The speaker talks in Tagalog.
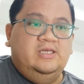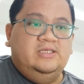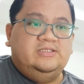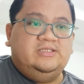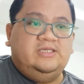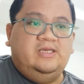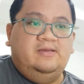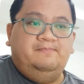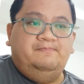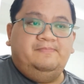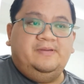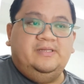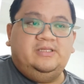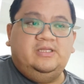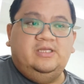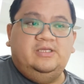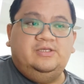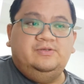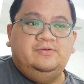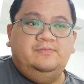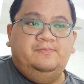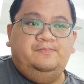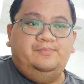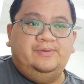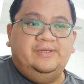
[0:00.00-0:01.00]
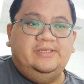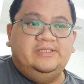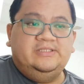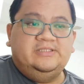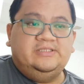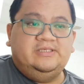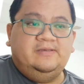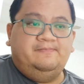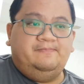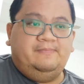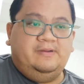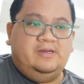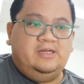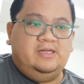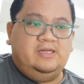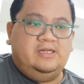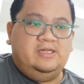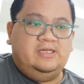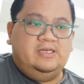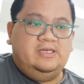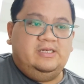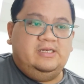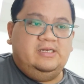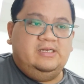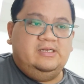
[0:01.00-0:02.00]
same pa din yung
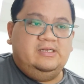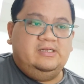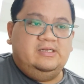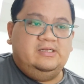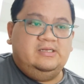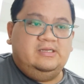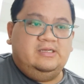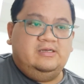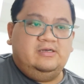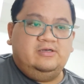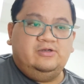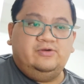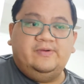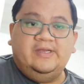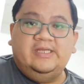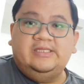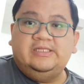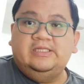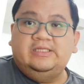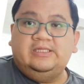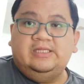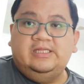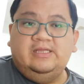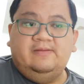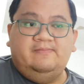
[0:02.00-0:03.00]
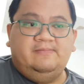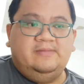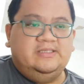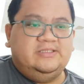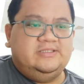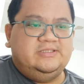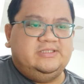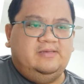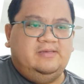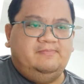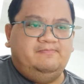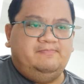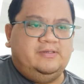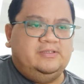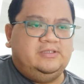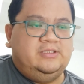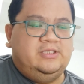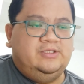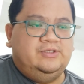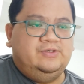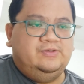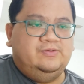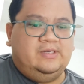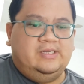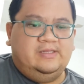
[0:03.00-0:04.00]
principal uh, credit limit, same pa
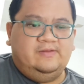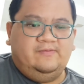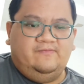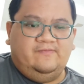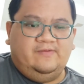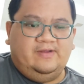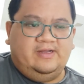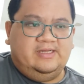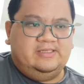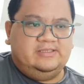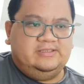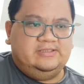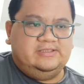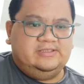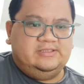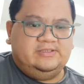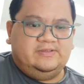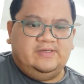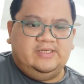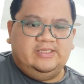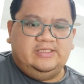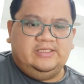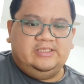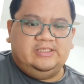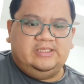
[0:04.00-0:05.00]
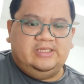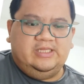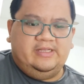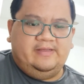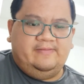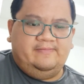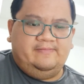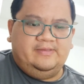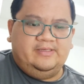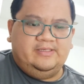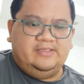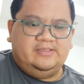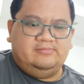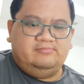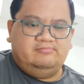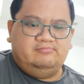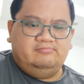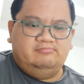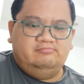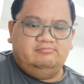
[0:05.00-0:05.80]
din yung advance credit limit.